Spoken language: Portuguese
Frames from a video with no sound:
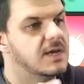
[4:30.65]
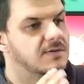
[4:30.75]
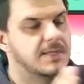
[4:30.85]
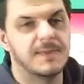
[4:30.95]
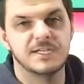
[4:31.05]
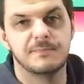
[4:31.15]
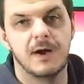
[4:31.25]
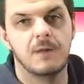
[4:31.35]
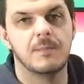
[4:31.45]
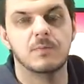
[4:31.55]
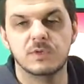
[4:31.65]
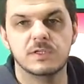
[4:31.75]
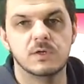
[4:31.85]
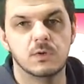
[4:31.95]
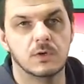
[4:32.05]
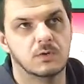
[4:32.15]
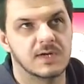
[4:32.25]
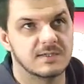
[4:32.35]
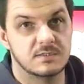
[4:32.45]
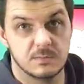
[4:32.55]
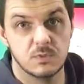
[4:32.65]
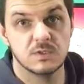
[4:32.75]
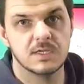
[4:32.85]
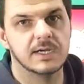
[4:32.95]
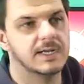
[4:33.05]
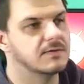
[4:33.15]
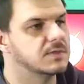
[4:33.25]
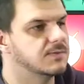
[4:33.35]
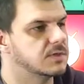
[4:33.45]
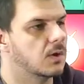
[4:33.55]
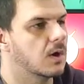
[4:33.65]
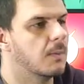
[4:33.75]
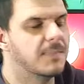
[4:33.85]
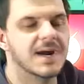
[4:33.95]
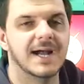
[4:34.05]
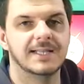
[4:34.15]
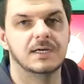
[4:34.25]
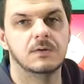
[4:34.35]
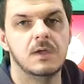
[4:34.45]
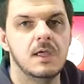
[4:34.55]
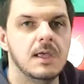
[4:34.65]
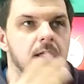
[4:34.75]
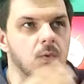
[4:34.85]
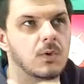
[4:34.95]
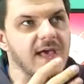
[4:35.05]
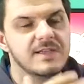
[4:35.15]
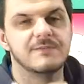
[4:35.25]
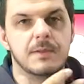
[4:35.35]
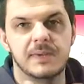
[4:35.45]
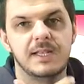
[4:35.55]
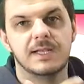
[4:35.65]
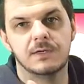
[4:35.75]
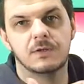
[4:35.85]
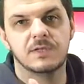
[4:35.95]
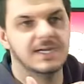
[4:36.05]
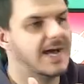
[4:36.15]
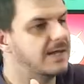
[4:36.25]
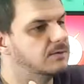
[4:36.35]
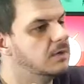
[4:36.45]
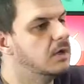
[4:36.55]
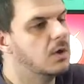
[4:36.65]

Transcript: Você bate palma, muda de cor, no caso de música, né? ou Se você colocar um pancadão, o LED vai brilhando alternado.